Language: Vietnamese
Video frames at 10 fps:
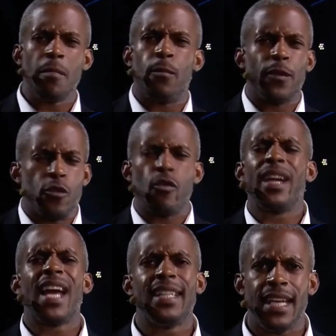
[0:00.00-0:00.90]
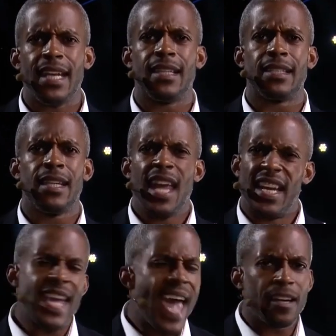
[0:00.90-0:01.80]
Làm thế nào để đưa ra những ý tưởng
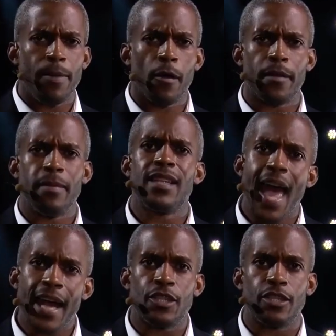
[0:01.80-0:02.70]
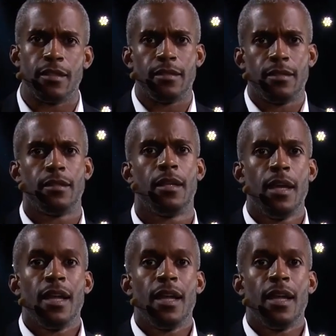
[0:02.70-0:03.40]
tuyệt vời và thúc đẩy chúng thành hành động?